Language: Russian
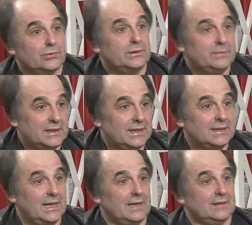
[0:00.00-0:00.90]
именно
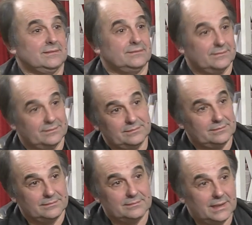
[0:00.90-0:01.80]
она
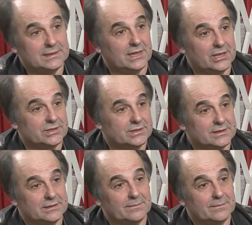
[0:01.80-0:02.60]
откажется. Ну, а два